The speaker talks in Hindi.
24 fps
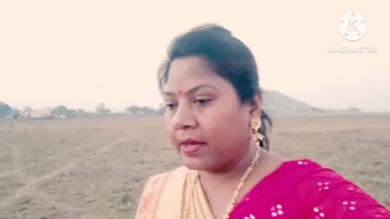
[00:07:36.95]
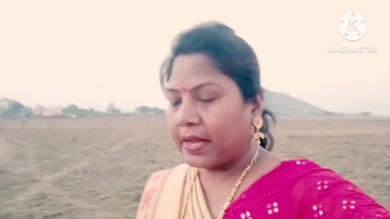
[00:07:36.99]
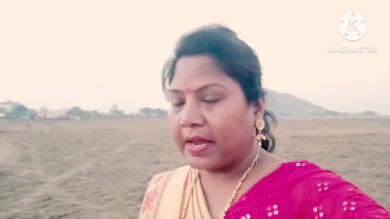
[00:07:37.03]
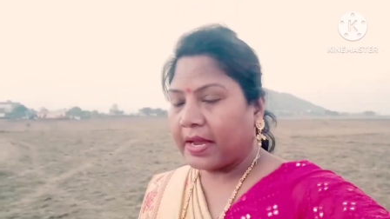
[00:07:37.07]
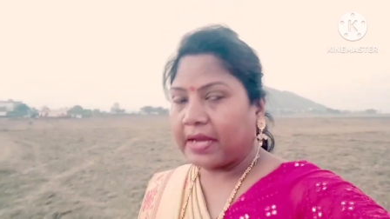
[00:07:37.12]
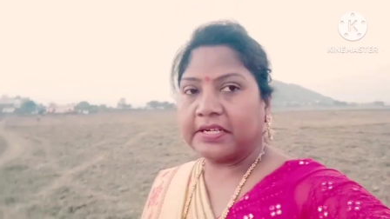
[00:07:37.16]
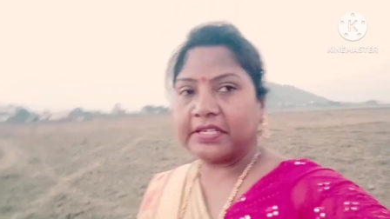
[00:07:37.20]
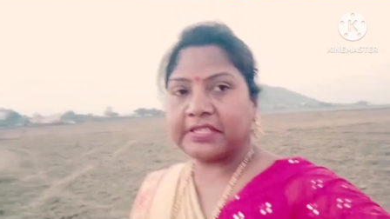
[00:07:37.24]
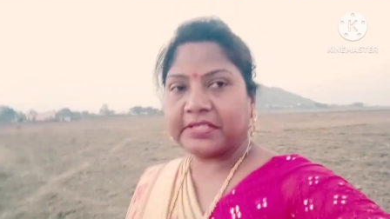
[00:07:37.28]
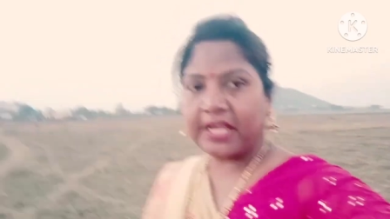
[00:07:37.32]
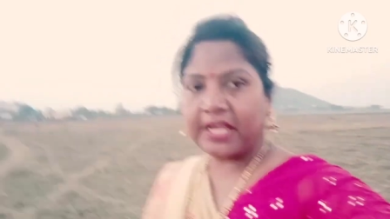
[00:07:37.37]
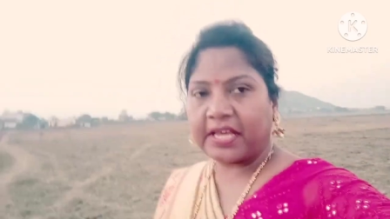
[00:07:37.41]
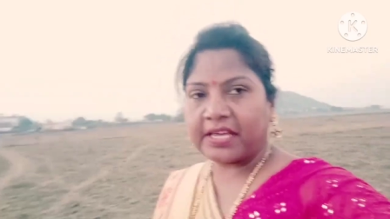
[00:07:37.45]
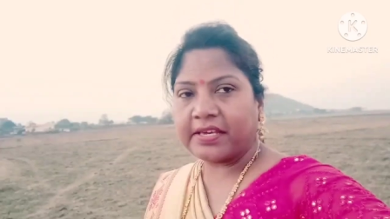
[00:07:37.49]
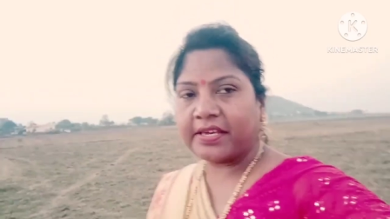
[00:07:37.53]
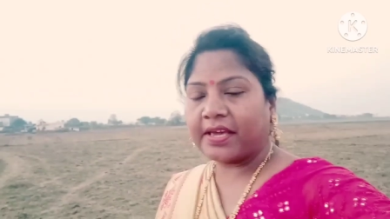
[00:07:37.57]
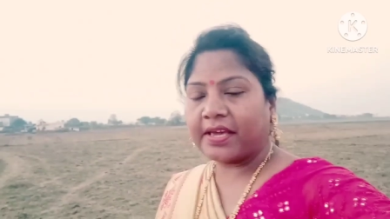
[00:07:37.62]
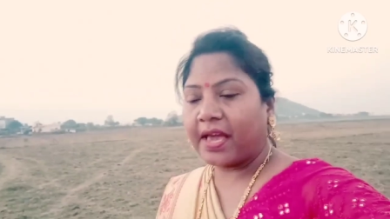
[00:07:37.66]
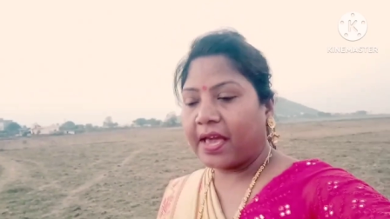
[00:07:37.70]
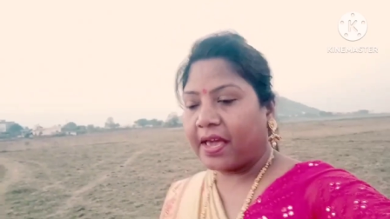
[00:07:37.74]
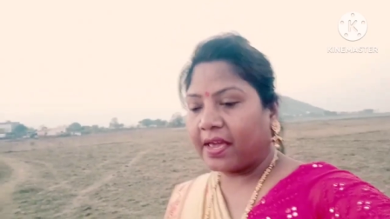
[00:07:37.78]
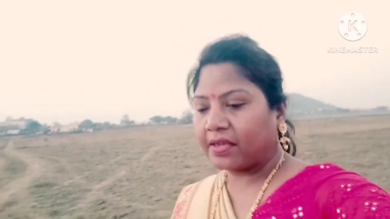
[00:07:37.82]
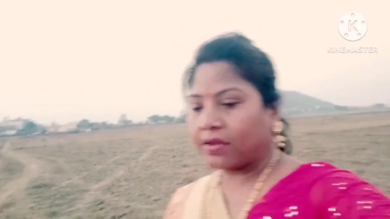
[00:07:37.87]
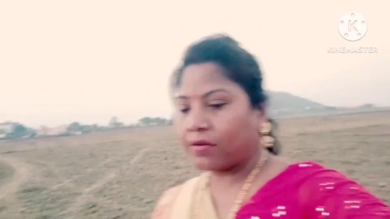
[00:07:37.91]
एडिट नहीं किया
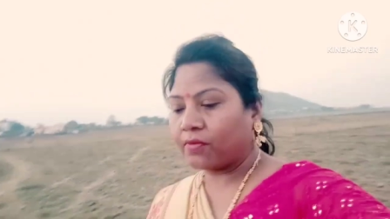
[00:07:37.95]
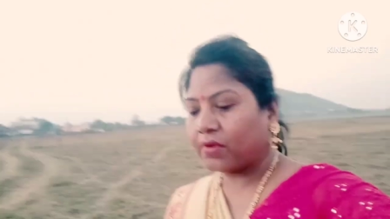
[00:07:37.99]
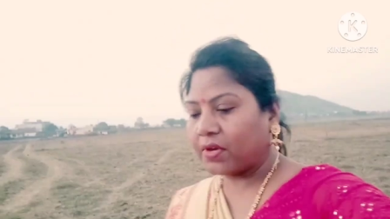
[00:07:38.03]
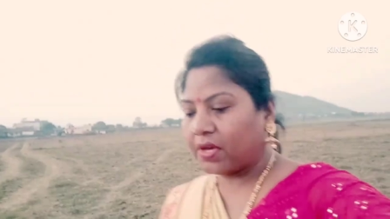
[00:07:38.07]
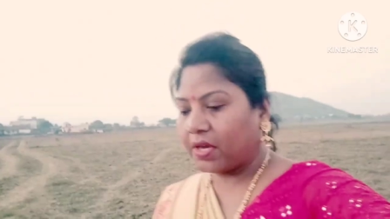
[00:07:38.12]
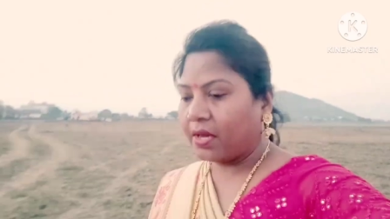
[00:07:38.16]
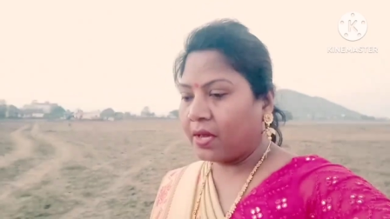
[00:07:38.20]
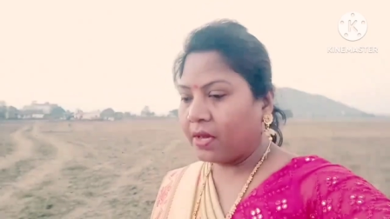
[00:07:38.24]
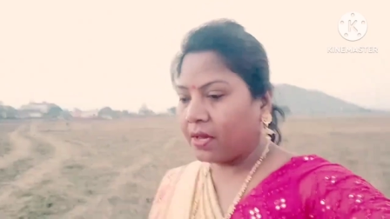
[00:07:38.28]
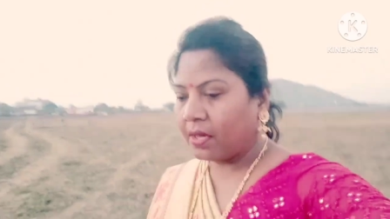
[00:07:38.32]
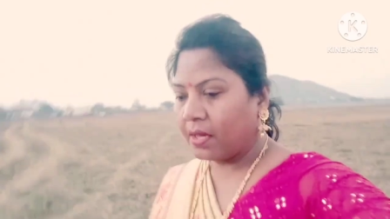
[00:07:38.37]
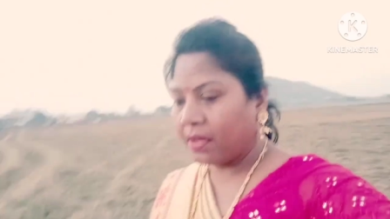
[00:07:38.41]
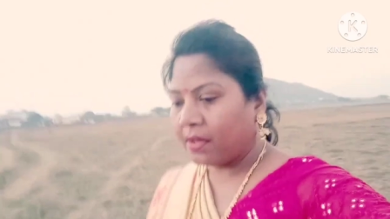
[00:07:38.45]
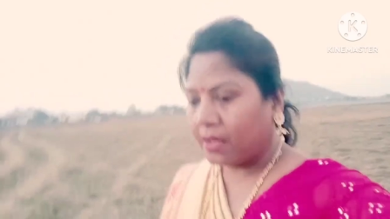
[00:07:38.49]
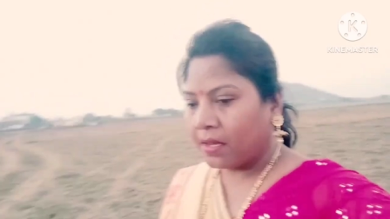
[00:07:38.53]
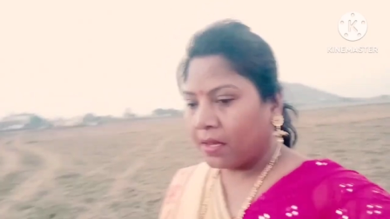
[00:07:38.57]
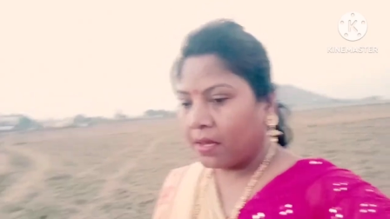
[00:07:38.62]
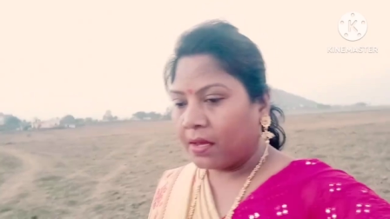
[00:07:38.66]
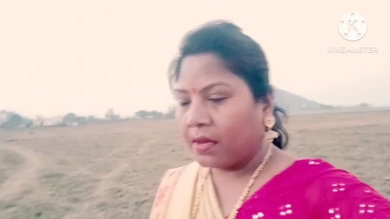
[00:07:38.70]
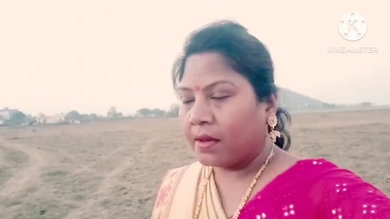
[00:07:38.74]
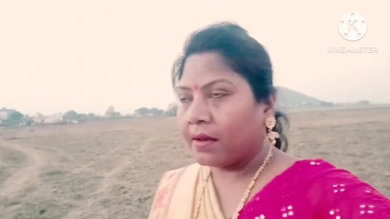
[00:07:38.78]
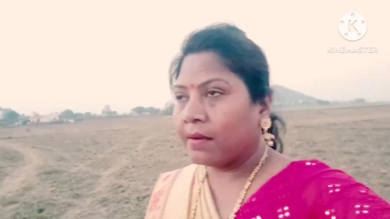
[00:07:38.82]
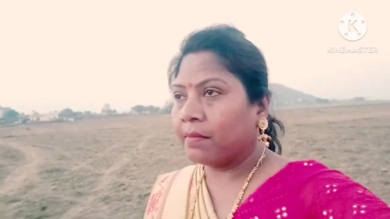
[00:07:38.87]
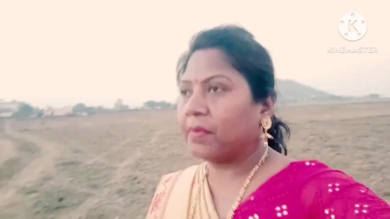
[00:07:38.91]
है क्योंकि
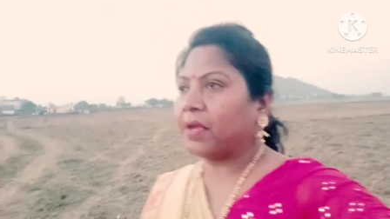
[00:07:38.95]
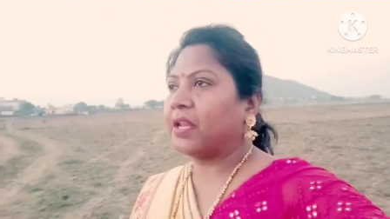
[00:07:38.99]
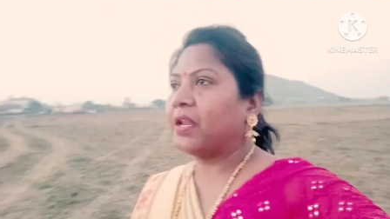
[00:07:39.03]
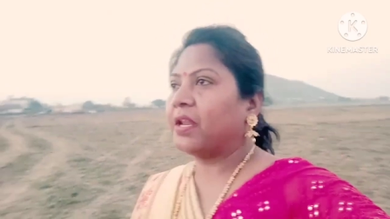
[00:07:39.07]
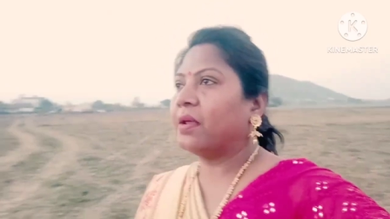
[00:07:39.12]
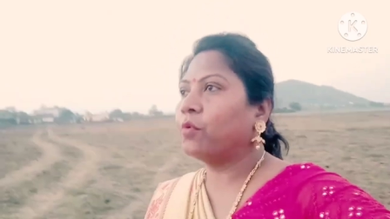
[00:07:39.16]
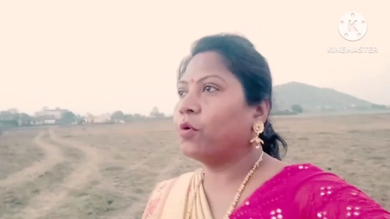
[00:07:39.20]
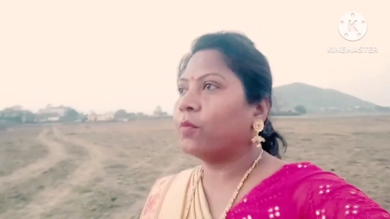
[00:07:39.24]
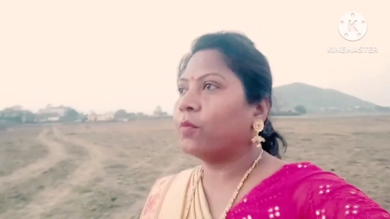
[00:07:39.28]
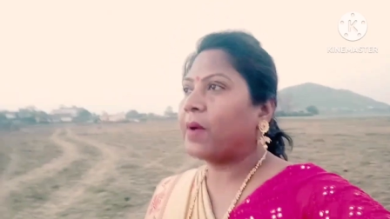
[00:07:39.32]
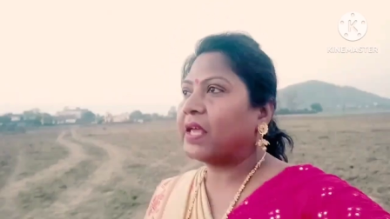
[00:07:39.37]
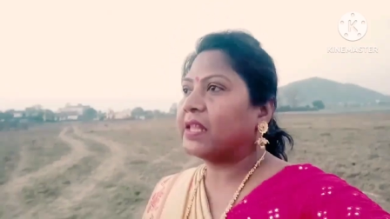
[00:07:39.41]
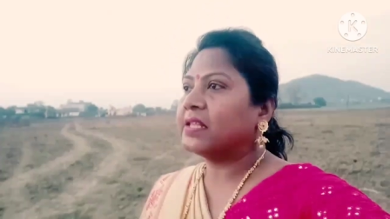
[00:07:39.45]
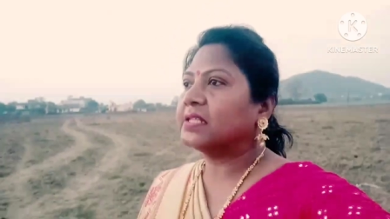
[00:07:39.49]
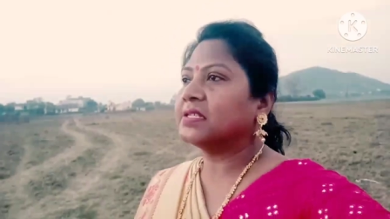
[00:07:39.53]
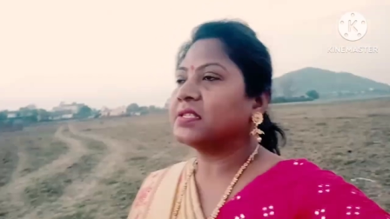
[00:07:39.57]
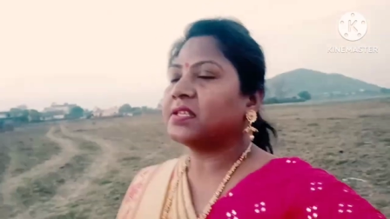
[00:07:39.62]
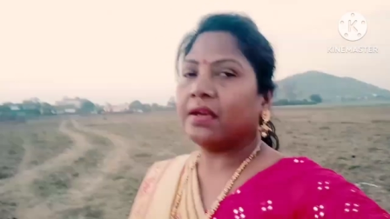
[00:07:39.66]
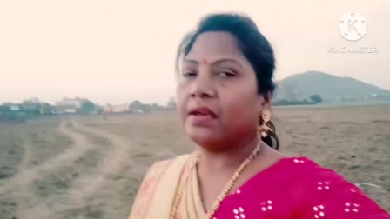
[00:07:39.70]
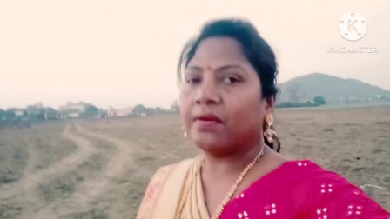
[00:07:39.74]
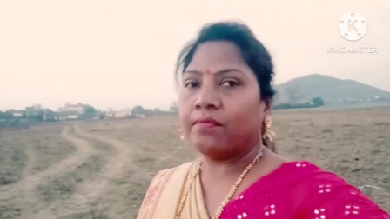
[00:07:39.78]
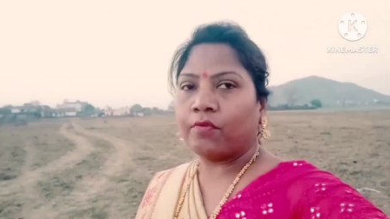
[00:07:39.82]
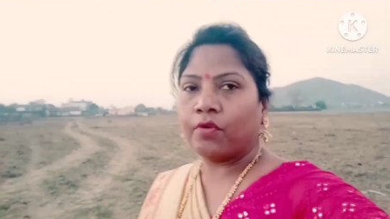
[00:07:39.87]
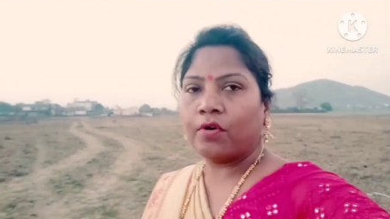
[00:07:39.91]
मेरे मोबाइल
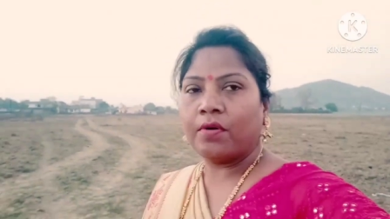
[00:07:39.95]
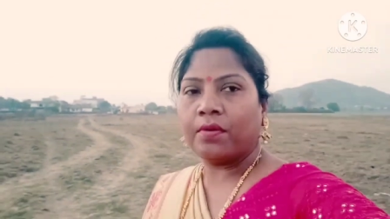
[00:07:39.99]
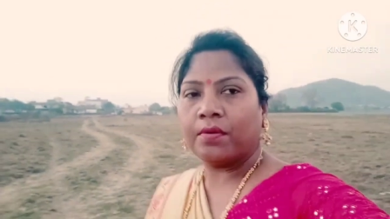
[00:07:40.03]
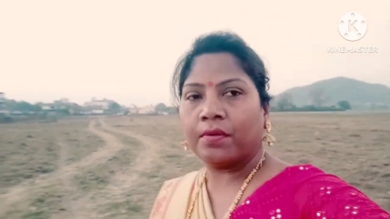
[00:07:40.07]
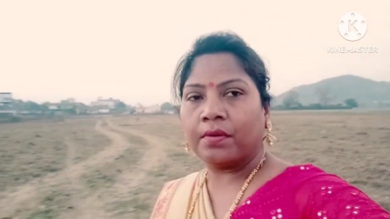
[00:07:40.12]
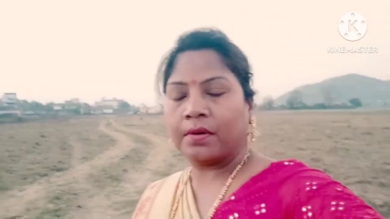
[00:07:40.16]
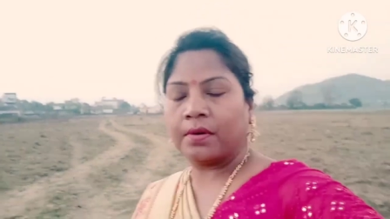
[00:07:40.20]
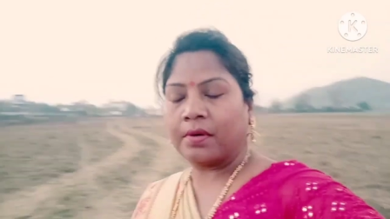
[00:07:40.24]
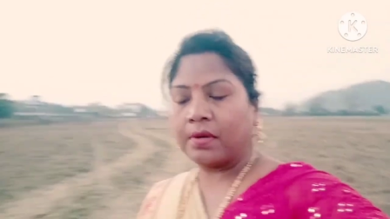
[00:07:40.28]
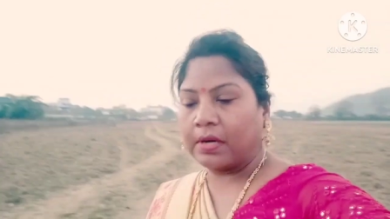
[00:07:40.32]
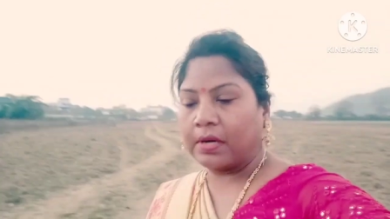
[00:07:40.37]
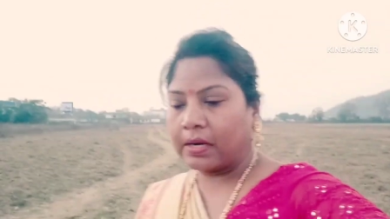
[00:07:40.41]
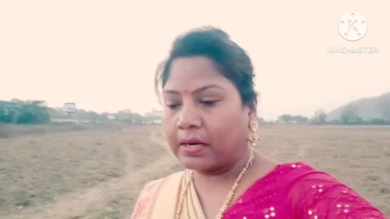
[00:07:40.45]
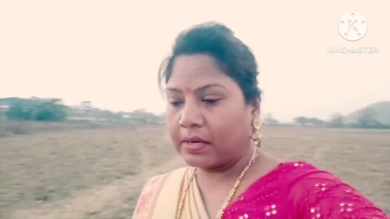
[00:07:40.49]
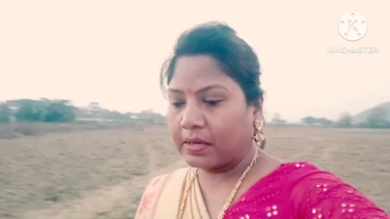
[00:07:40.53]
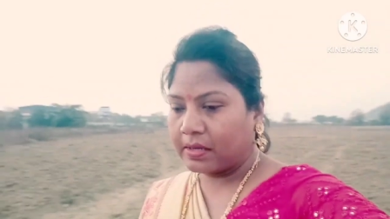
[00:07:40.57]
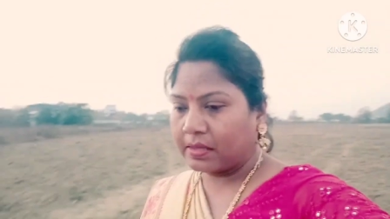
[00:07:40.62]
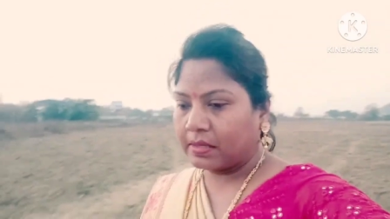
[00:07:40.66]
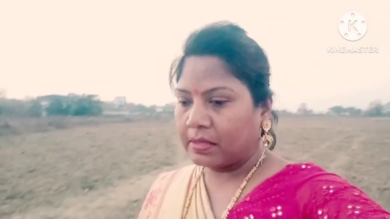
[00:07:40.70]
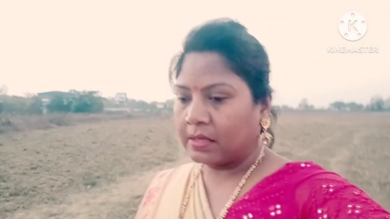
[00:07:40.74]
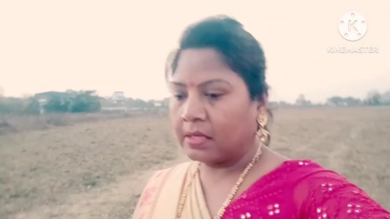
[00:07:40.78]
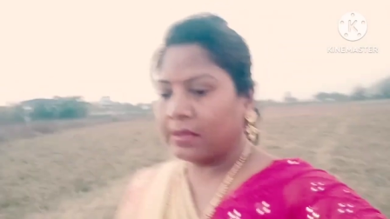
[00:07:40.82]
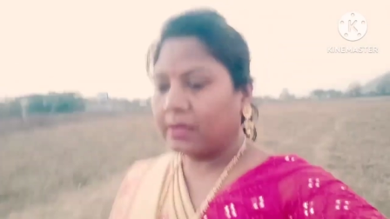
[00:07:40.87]
से वो आ,